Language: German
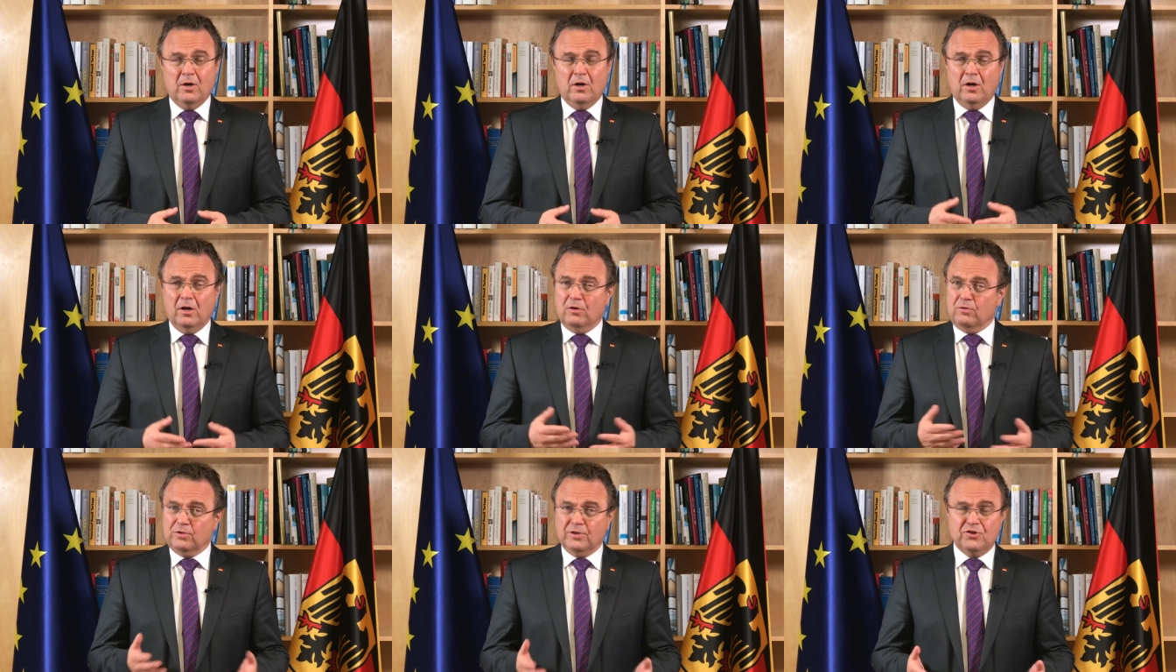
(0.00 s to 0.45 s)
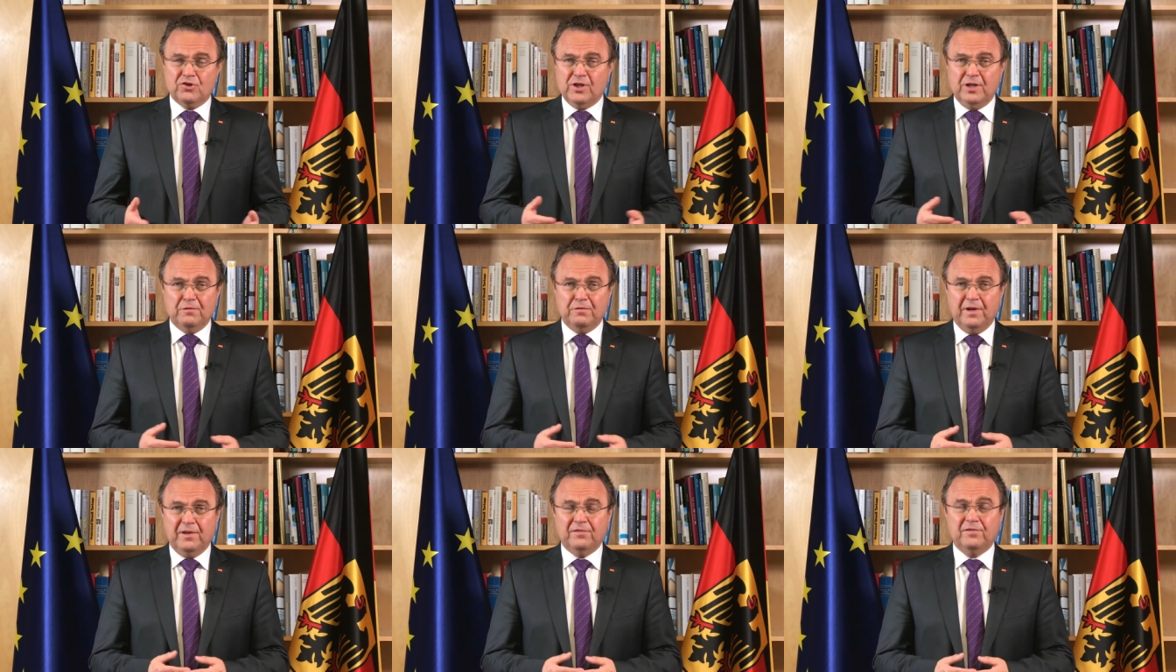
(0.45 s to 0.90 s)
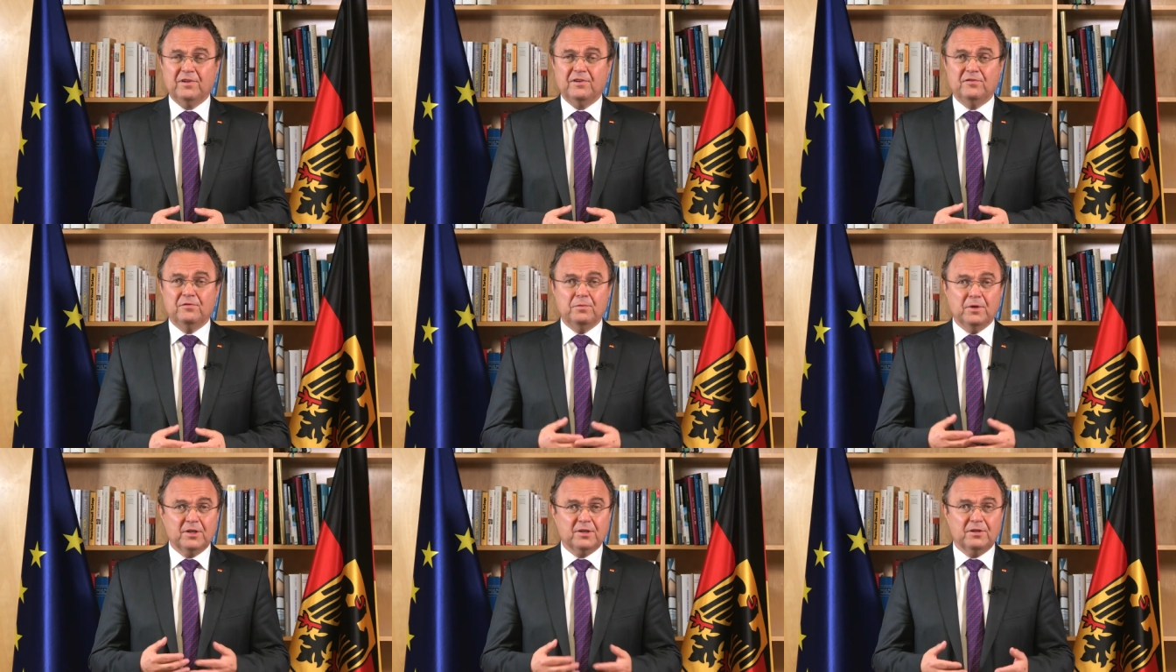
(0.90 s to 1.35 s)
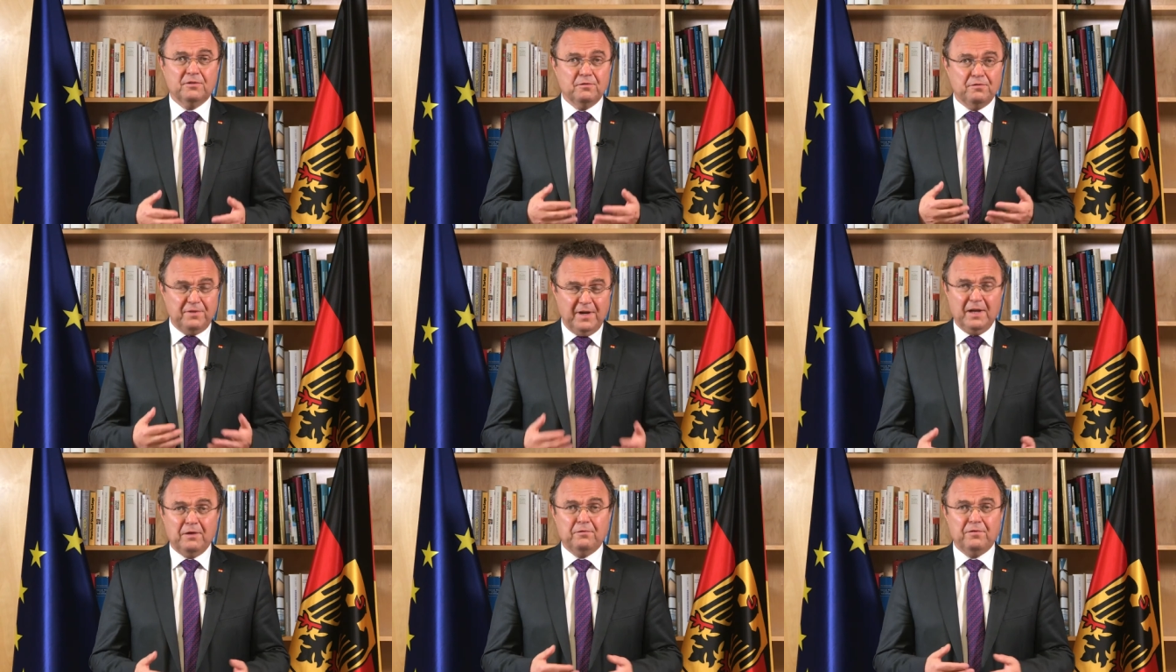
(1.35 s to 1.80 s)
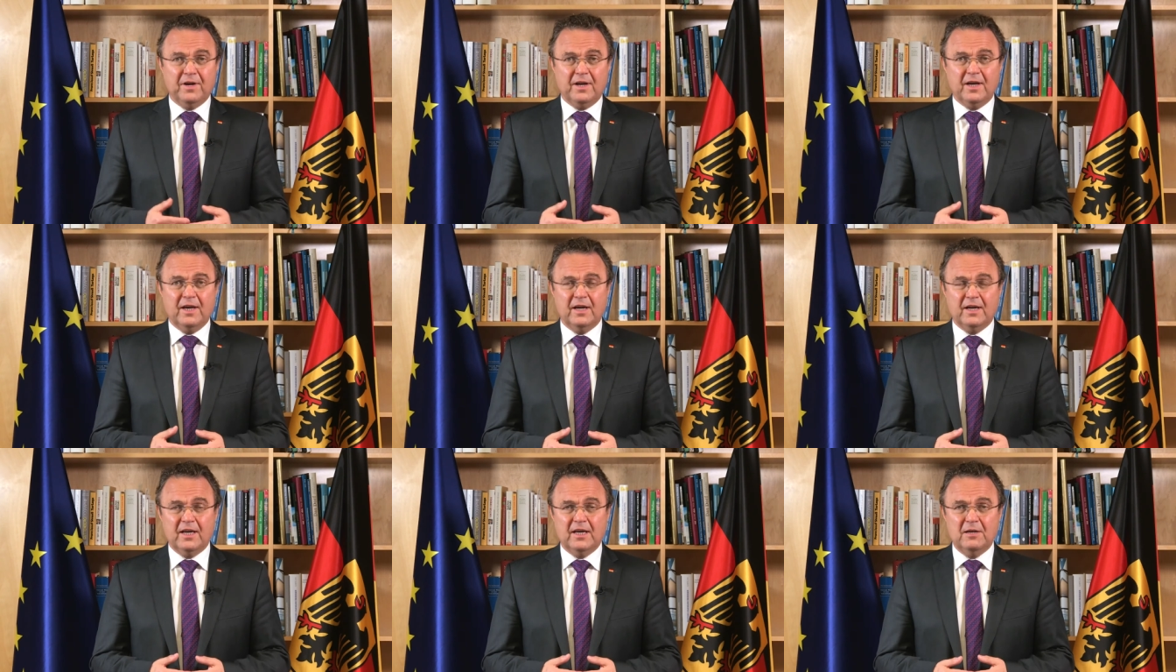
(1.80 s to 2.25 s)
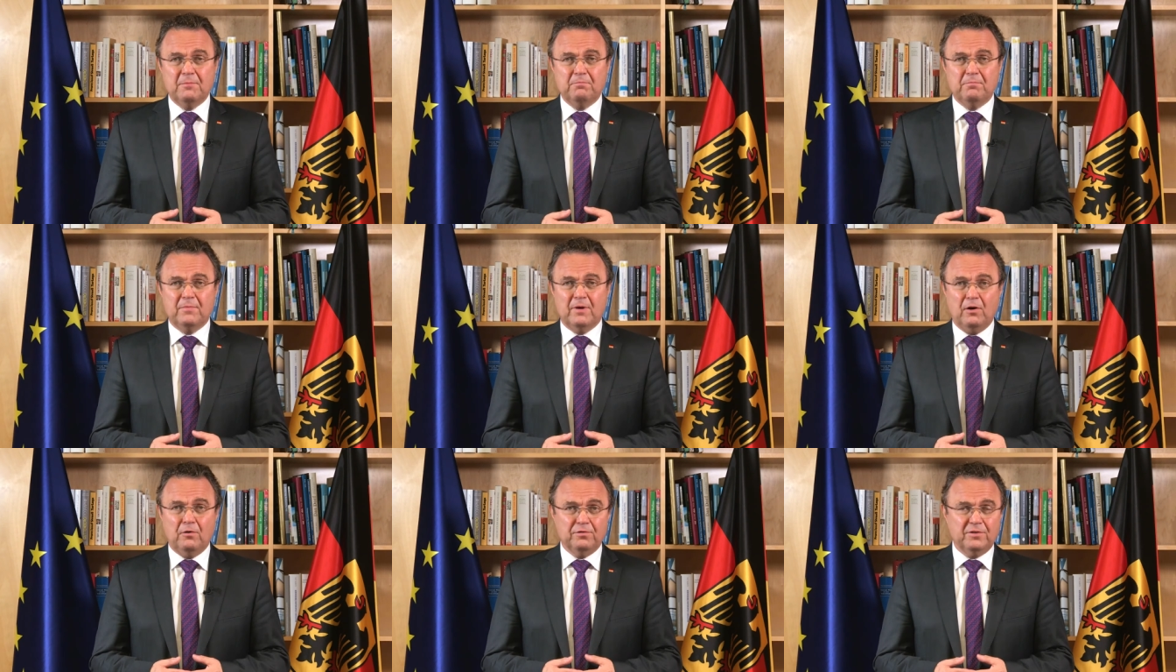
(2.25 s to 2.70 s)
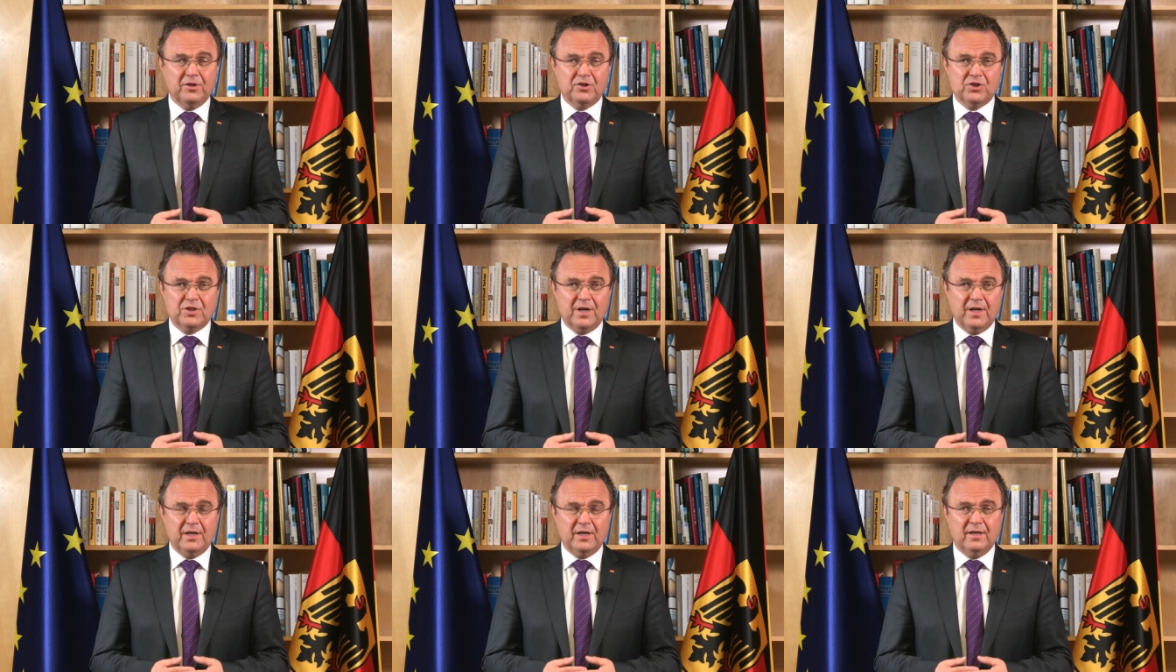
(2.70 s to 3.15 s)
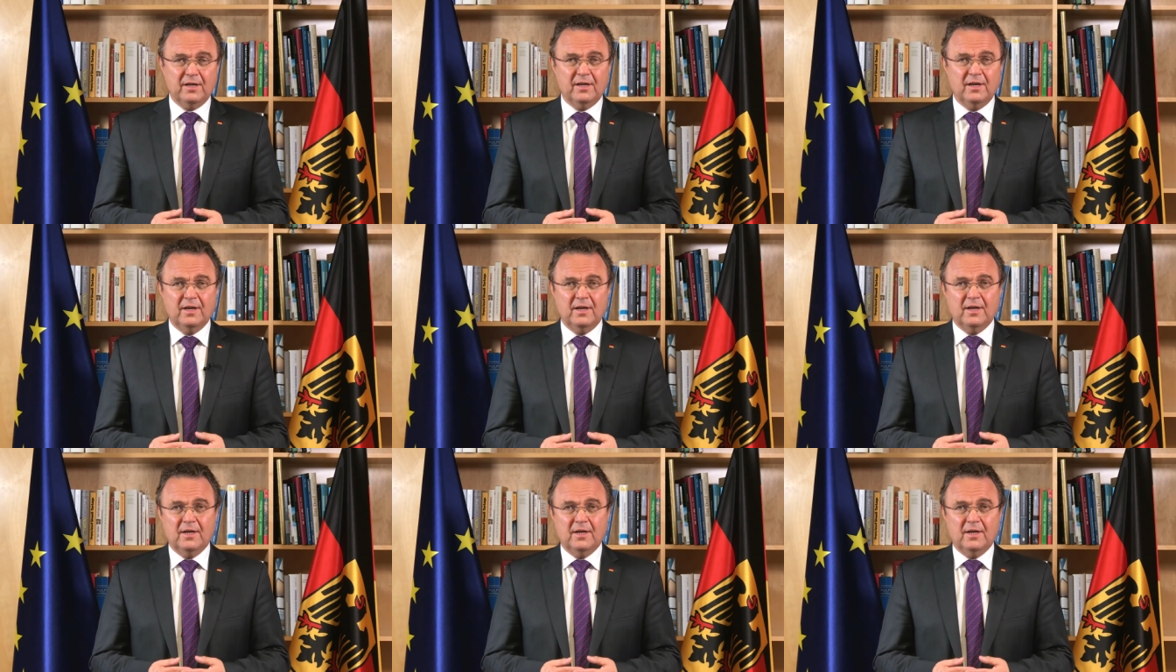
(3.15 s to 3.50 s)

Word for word: Äh, und es steht fest, es wird Fernverkehr geben auf der Strecke